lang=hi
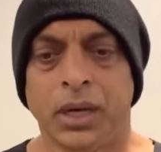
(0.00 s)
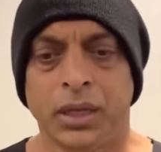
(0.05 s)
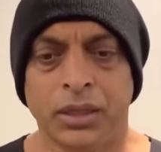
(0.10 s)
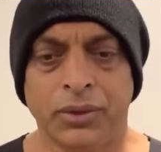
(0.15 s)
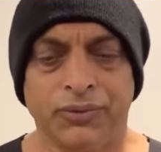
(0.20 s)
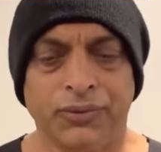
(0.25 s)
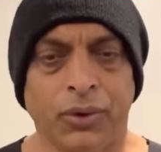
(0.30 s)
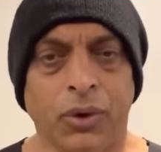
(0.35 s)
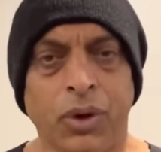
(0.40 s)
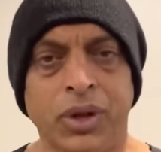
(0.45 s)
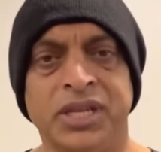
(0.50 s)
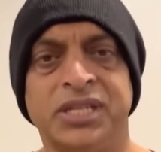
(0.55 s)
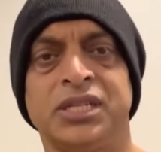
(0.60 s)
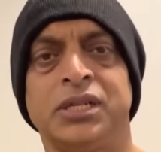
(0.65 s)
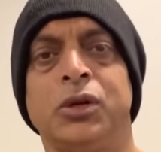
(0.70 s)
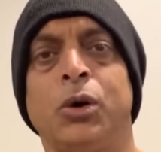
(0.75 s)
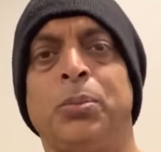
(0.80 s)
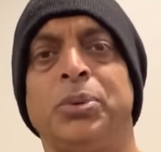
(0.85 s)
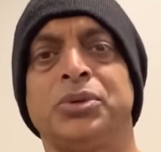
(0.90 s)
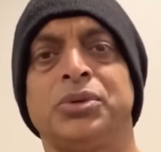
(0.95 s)
the fall is
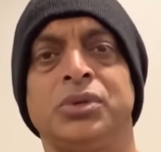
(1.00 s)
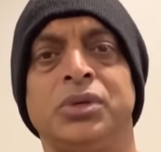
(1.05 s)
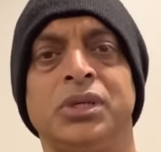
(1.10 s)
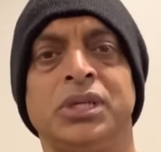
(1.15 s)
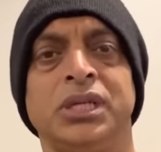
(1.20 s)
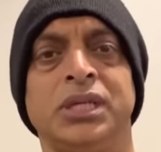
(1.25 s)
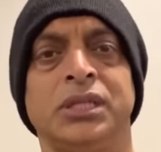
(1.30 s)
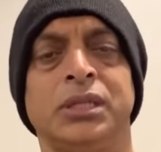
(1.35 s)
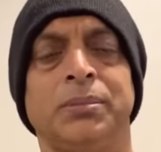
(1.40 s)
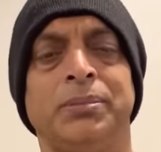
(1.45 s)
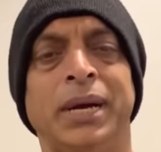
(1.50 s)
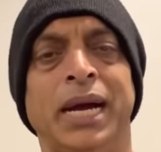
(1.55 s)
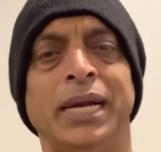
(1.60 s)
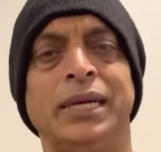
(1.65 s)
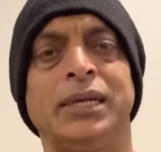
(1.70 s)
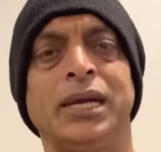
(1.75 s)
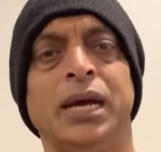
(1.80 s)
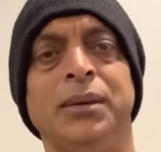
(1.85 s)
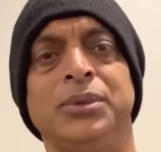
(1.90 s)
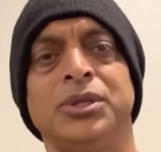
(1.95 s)
an opportunity the
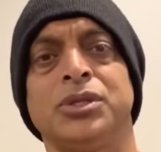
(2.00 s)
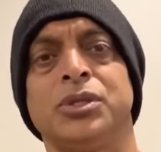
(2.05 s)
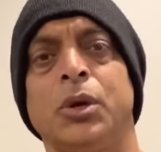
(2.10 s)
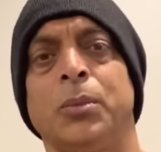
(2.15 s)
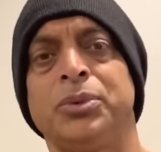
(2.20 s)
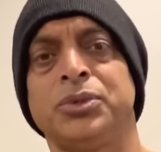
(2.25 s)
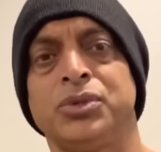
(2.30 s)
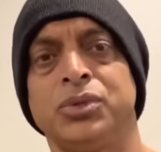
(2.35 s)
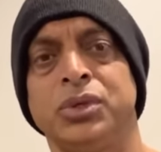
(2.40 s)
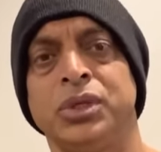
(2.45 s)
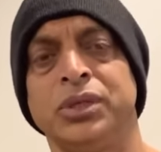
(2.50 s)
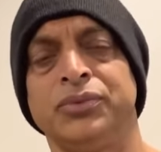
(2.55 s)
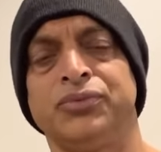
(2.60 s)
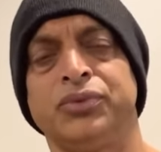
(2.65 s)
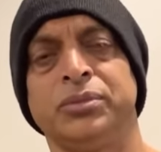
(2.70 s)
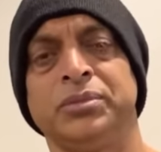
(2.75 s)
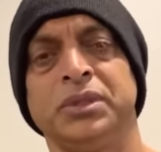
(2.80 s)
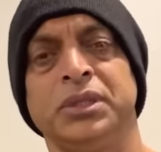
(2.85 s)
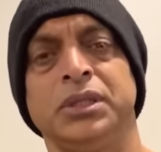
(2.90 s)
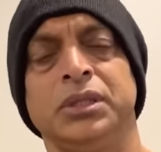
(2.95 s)
bad time is an opportunity
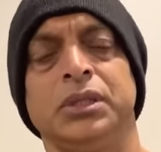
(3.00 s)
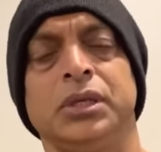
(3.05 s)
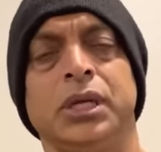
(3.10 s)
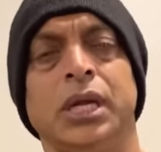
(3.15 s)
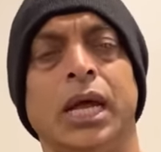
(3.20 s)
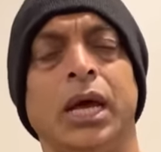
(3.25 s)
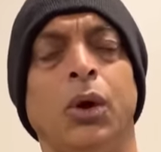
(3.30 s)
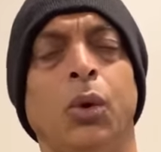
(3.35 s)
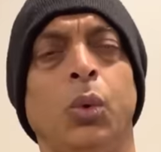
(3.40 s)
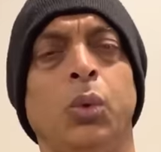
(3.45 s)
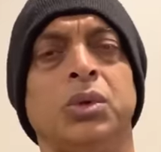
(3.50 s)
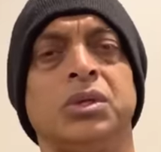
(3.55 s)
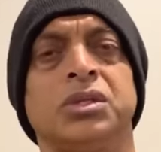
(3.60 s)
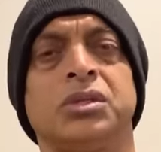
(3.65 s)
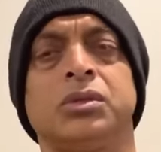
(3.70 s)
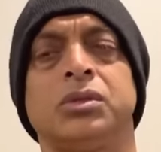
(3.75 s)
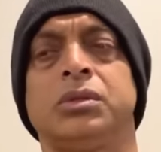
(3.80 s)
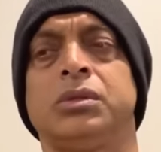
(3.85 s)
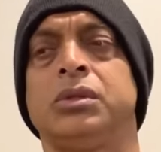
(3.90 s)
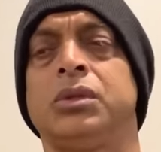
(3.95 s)
for me and i always
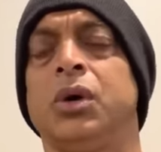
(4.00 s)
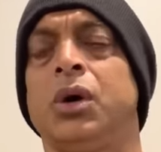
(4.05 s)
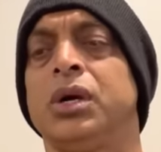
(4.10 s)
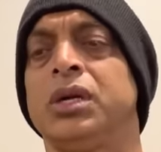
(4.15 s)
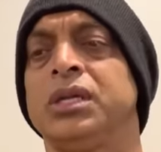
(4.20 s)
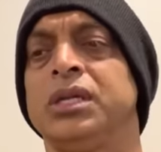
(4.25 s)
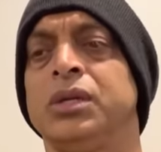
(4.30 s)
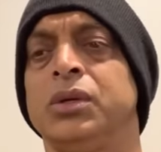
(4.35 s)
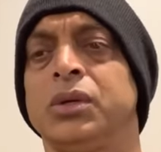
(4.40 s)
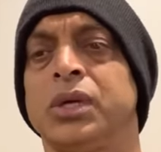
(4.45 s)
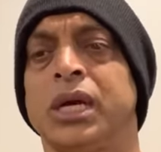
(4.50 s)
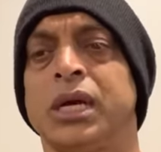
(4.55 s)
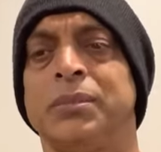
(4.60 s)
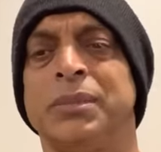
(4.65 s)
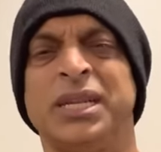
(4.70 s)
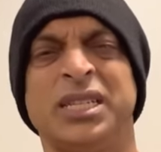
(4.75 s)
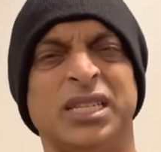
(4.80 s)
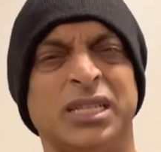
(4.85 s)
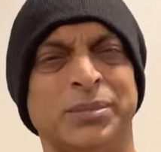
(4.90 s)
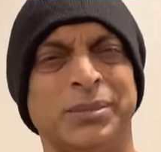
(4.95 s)
thought you know कि अगर
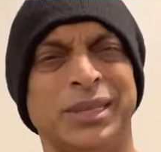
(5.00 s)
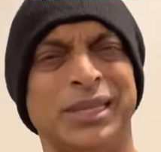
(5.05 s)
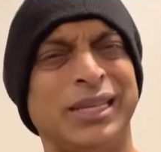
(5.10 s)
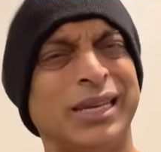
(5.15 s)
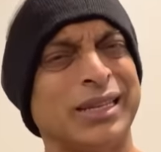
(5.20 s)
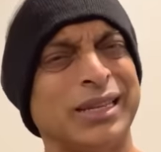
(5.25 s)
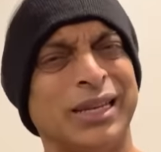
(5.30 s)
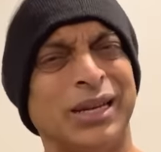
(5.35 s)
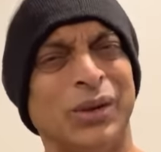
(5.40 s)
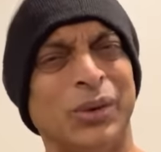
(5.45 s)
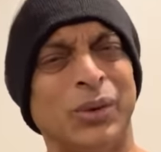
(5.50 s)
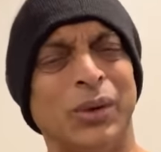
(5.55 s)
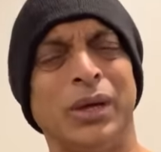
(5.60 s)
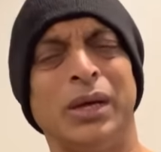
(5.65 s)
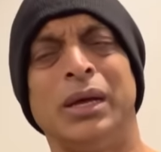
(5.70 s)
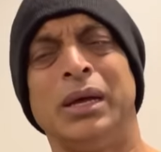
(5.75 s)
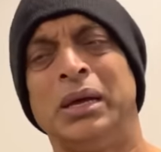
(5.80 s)
मैं जिसमें दर्द ना हो